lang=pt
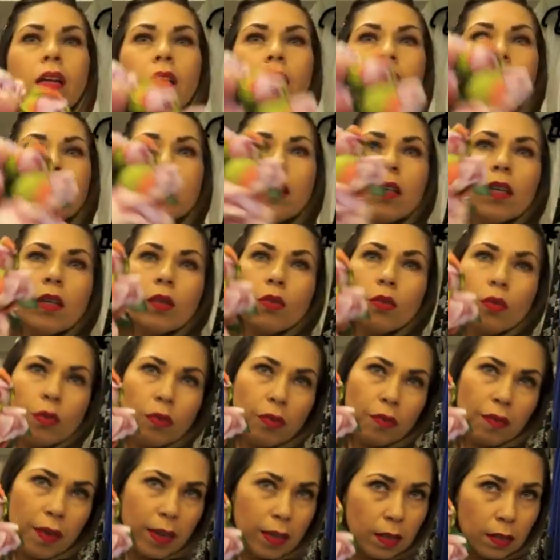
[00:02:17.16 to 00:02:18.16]
Isso aqui
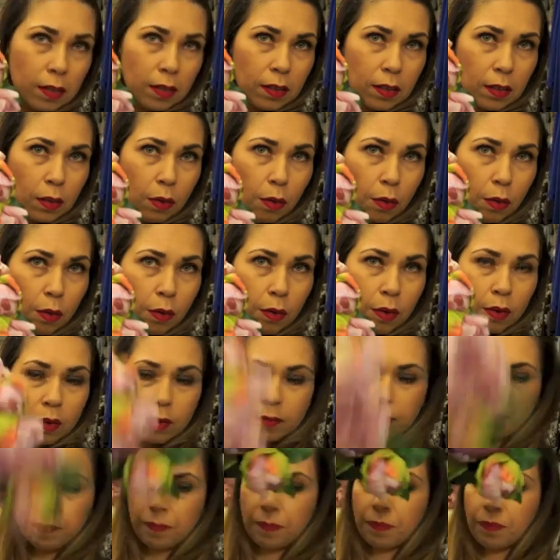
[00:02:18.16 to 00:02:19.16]
tudo faz cinco
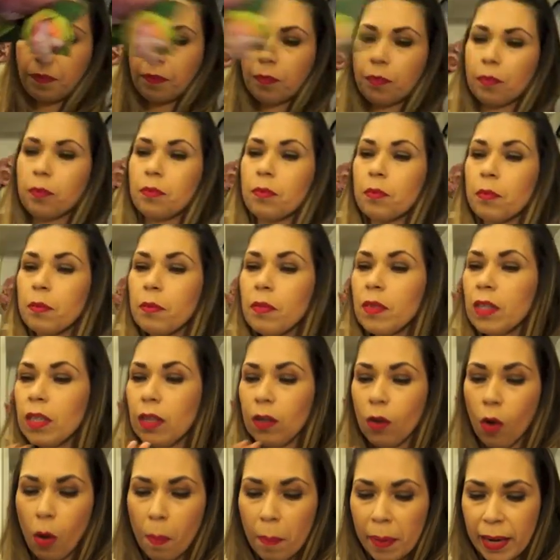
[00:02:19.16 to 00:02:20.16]

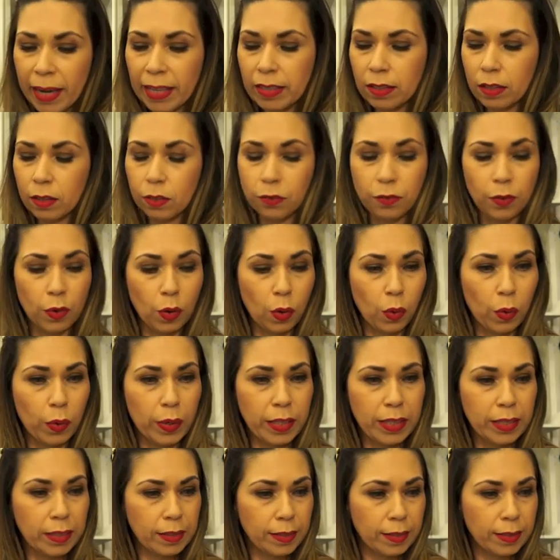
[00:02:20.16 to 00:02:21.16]
comprei essas
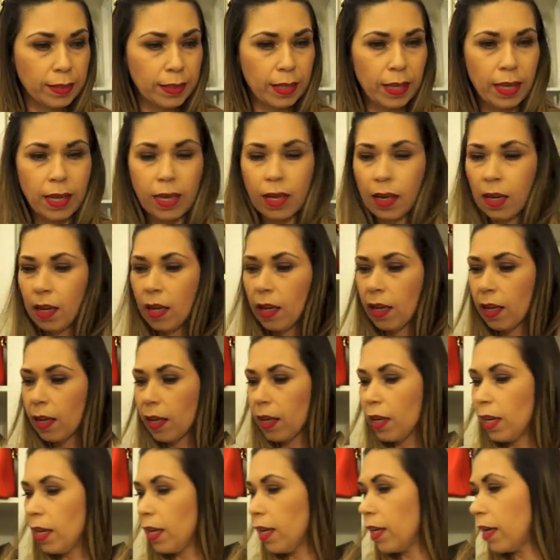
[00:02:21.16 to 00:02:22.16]
flores.
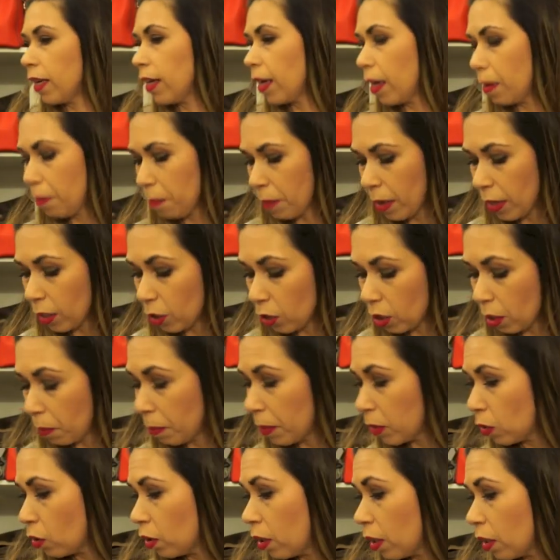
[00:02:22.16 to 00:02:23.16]
E que mais? Tinha
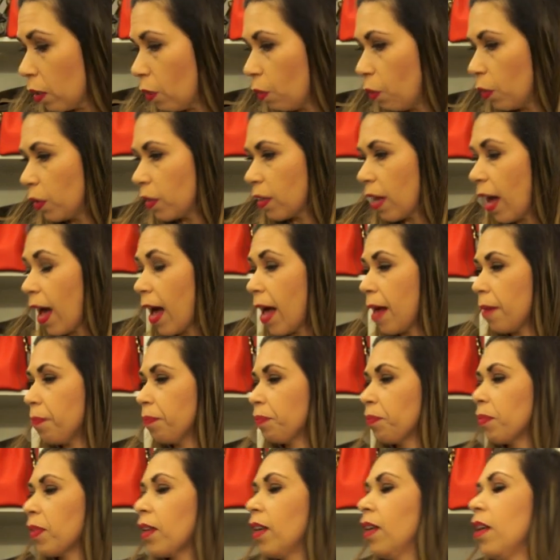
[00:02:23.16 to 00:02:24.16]
mais outra coisa. Ah,
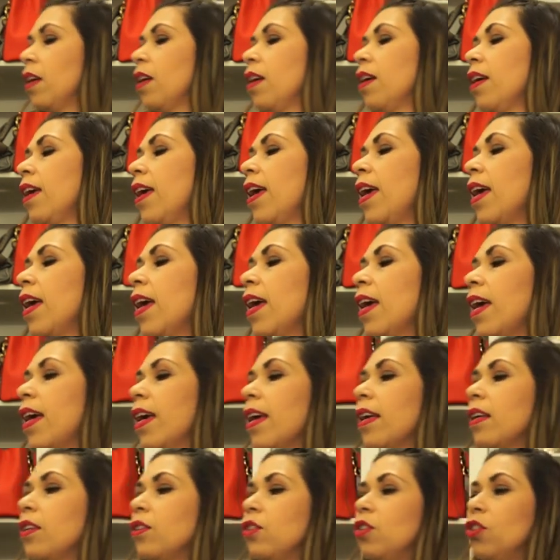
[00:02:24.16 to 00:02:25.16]

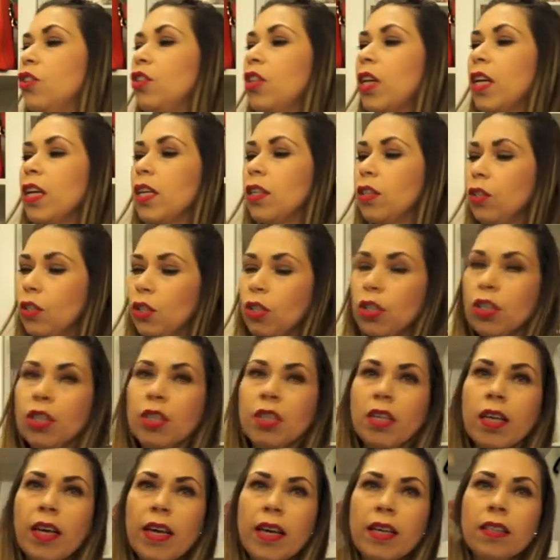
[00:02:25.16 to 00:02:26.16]
é,
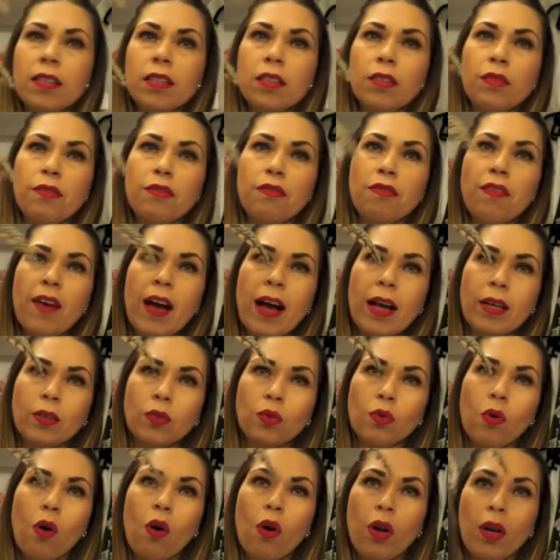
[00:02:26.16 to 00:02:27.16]
gente, esse
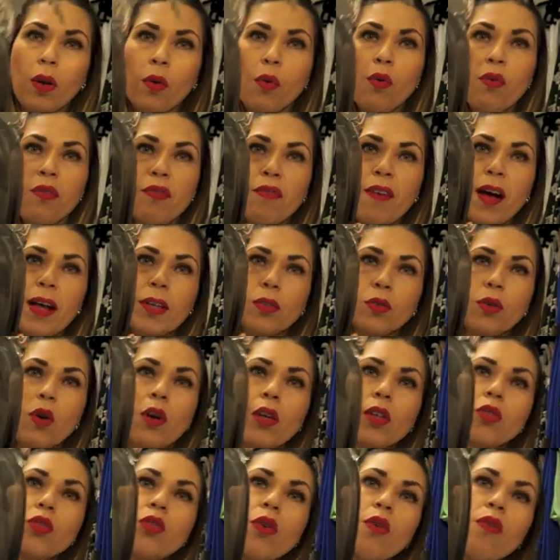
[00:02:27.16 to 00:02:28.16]
vaso. Olha, o vaso.
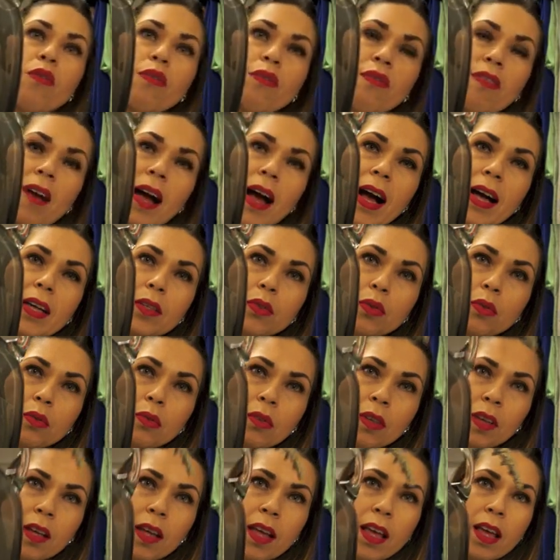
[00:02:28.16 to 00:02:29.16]
Olha só o
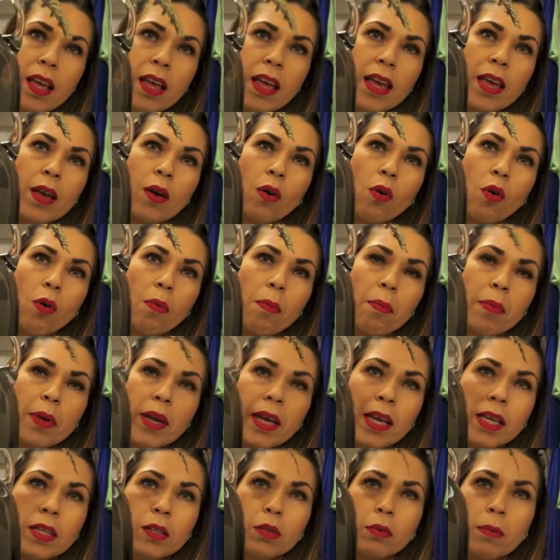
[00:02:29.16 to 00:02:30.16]
vaso. Eu
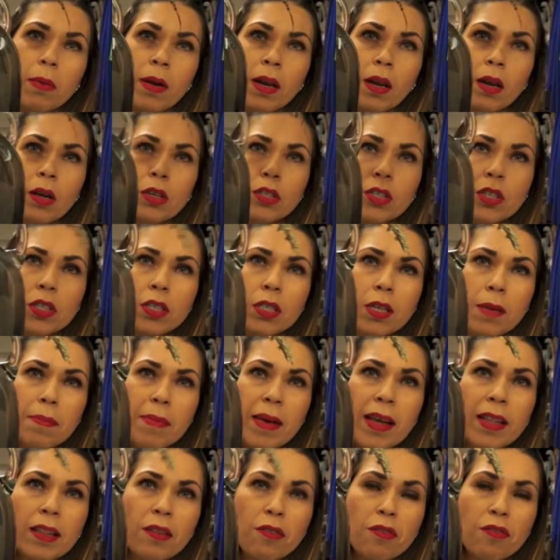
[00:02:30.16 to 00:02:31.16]
comprei de uma loja
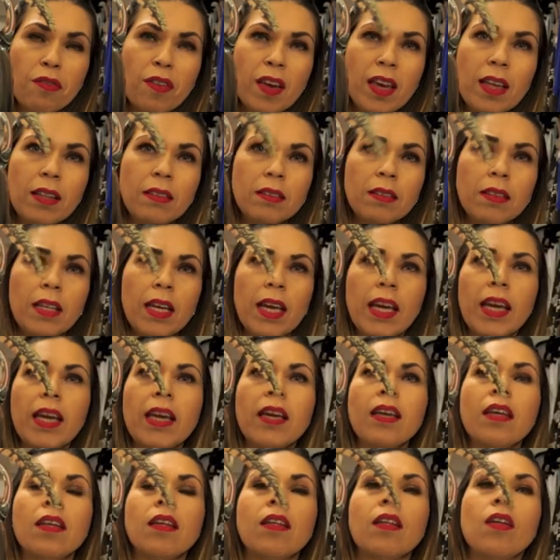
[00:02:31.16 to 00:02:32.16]
chamada
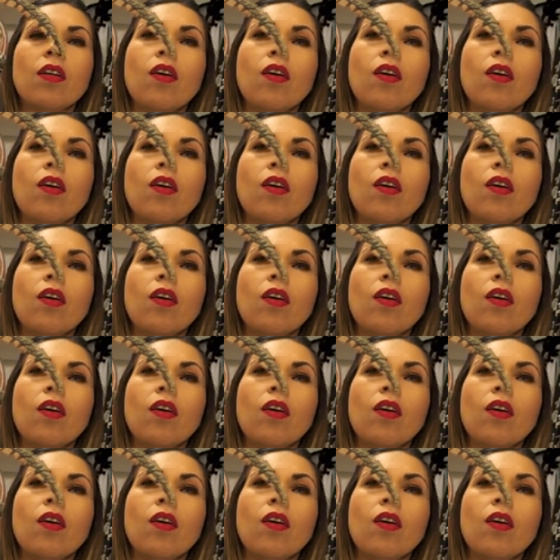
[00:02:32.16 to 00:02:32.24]
Vender.